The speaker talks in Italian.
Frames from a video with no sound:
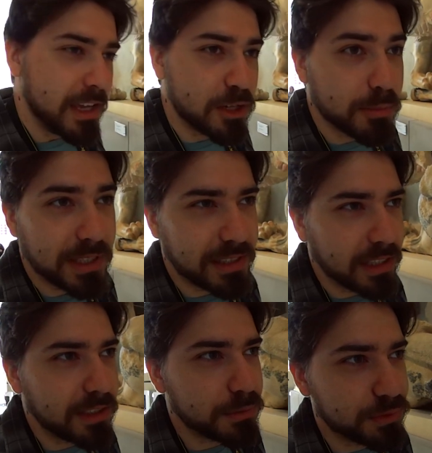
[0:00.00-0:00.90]
e come
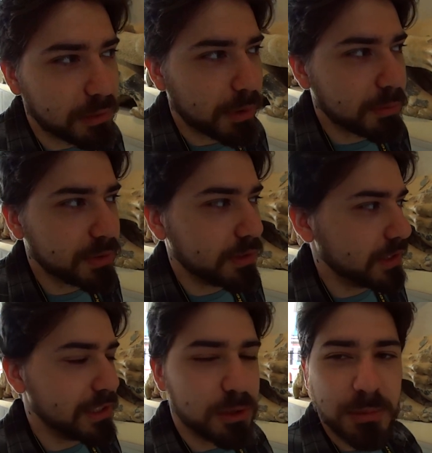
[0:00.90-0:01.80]
attacchi usa proprio
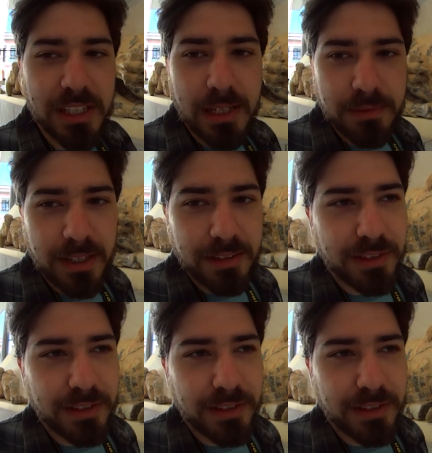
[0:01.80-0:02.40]
i nomi delle varie